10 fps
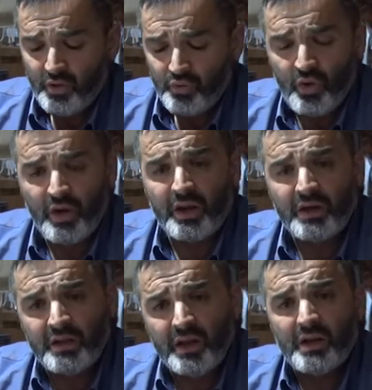Şu ana
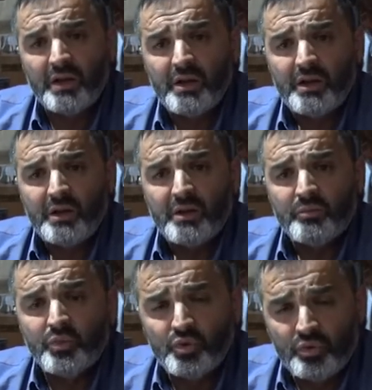kadar
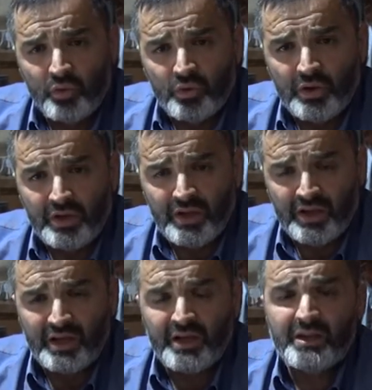bu su
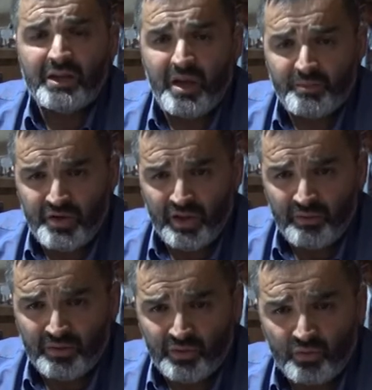borularıyla ilgili de kepçe
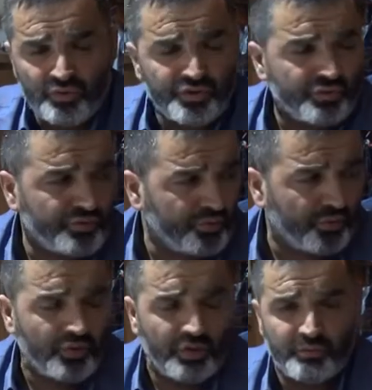alamadık. Onun için su
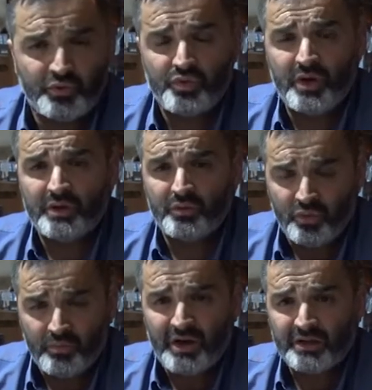borularımız şu anda
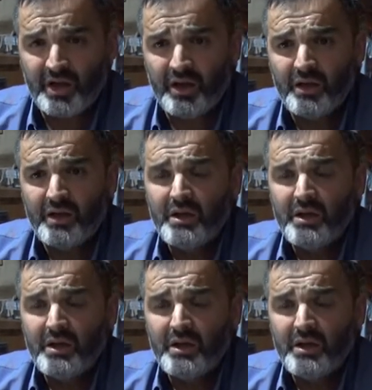durmakta.